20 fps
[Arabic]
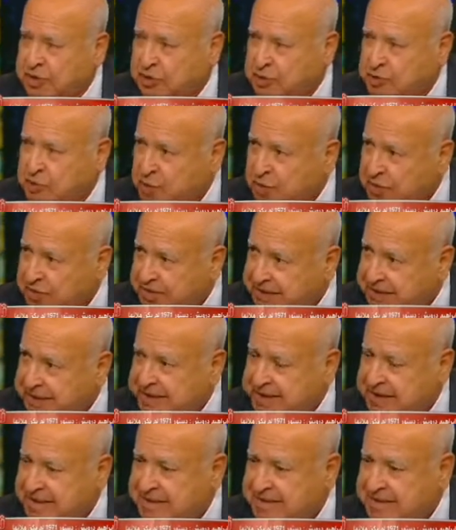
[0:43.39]

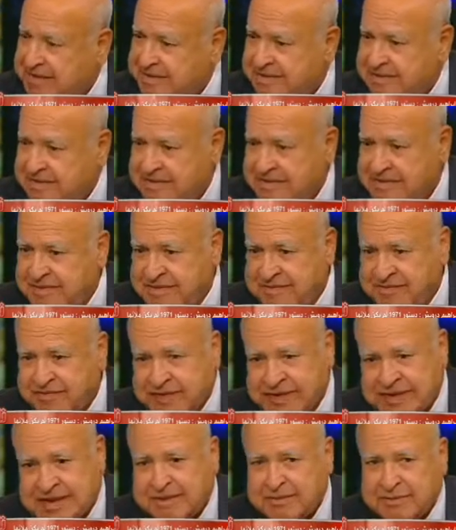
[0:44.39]
الديمقراطيه
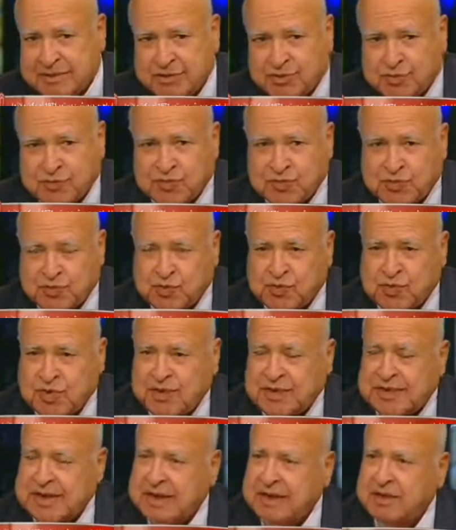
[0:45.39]
فنعمل دستور
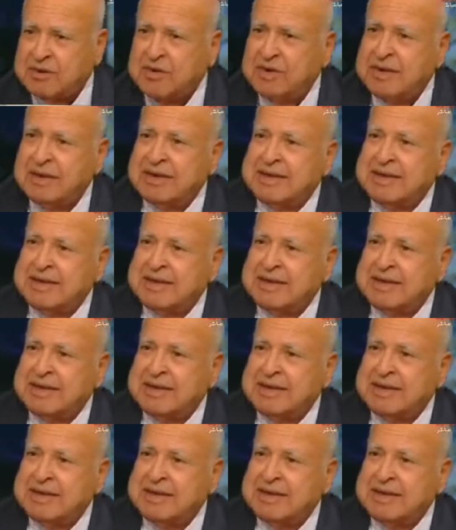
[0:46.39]
وهو الاخر